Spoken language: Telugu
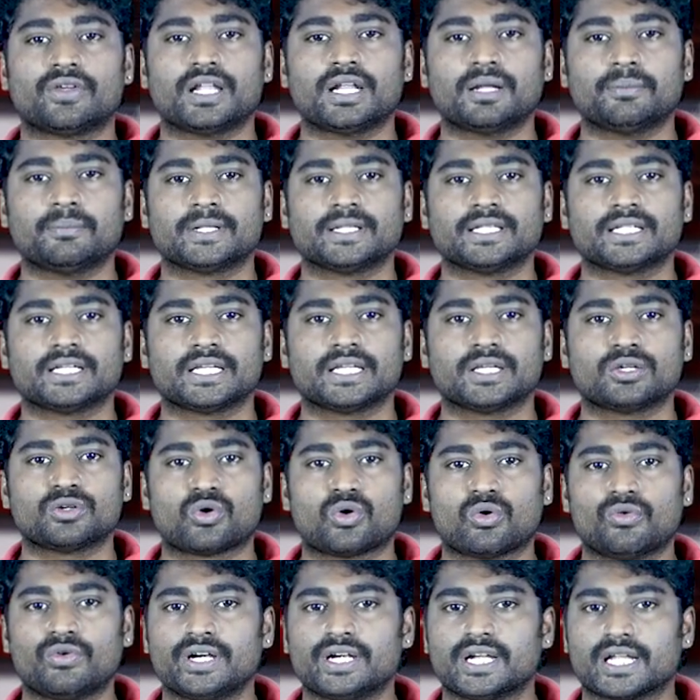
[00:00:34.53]
వేల మందికి
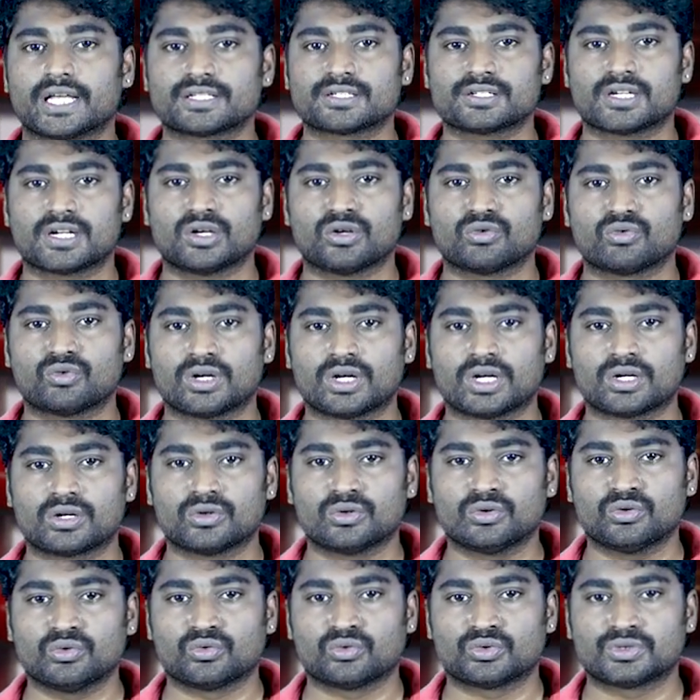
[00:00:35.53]
కోవిడ్ లక్షణాలు
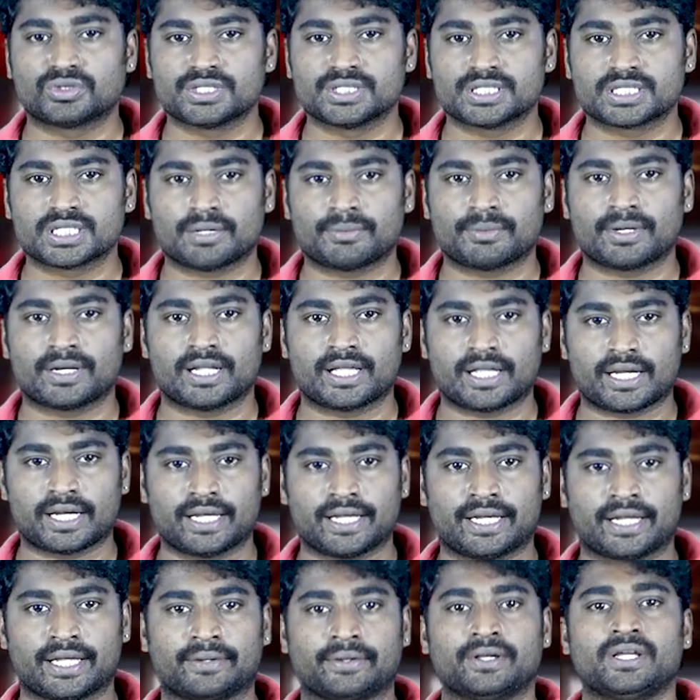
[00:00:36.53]
ఉన్నట్లు గుర్తించామన్నారు
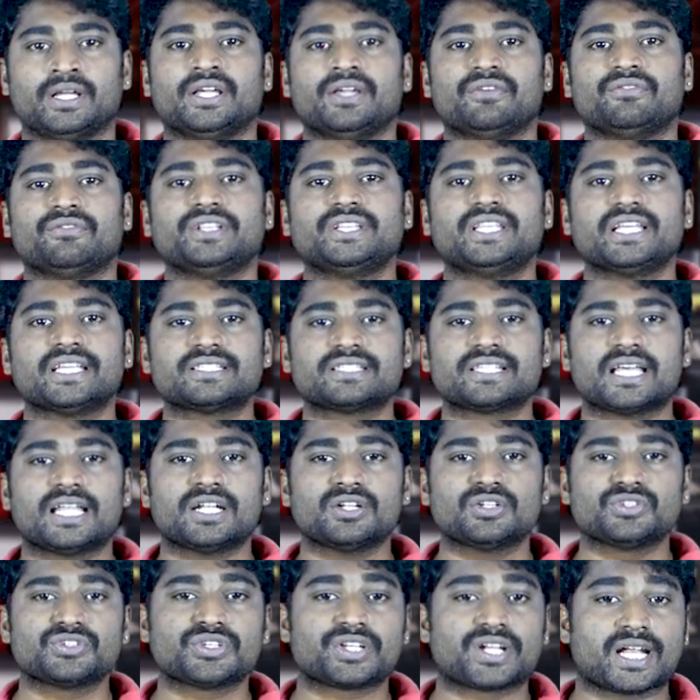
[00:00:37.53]
ఆయన విదేశాల
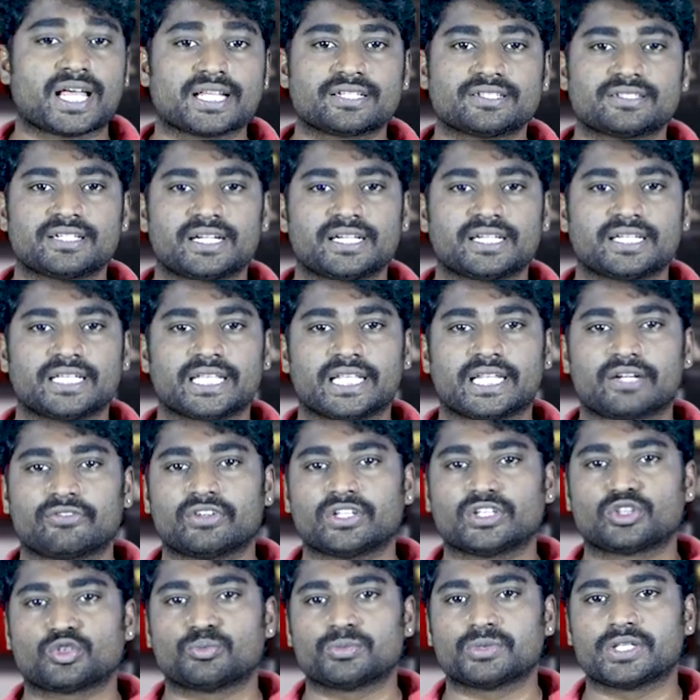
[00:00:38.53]
నుంచి రాష్ట్రానికి ప్రాంతానికి
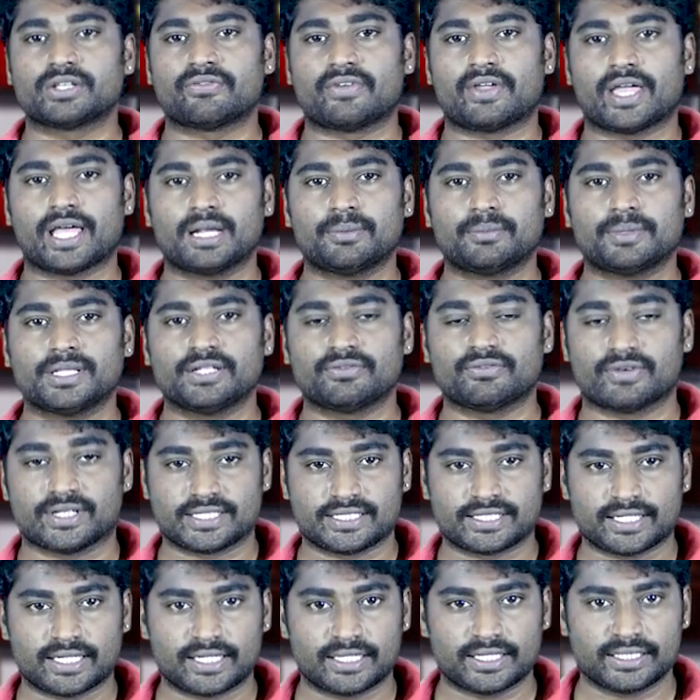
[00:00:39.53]
ఇరవై తొమ్మిది వేల మంది
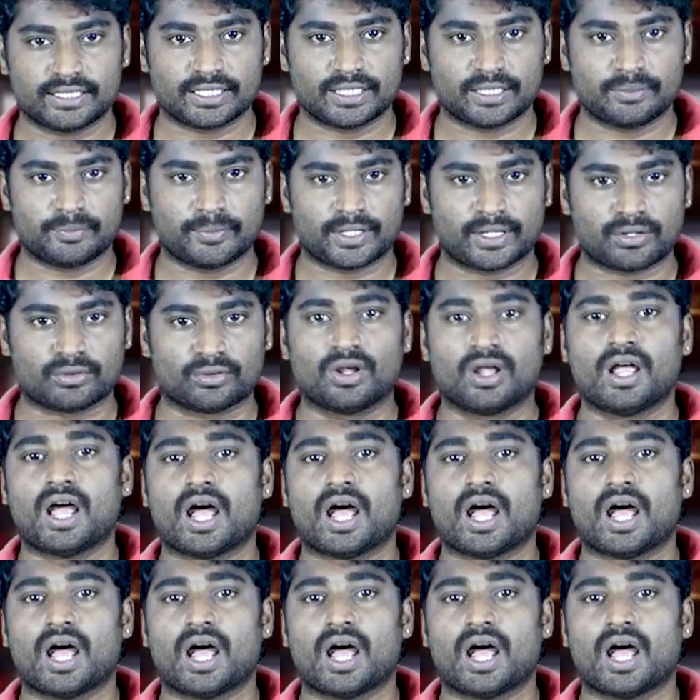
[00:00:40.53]
వచ్చారని తెలిపారు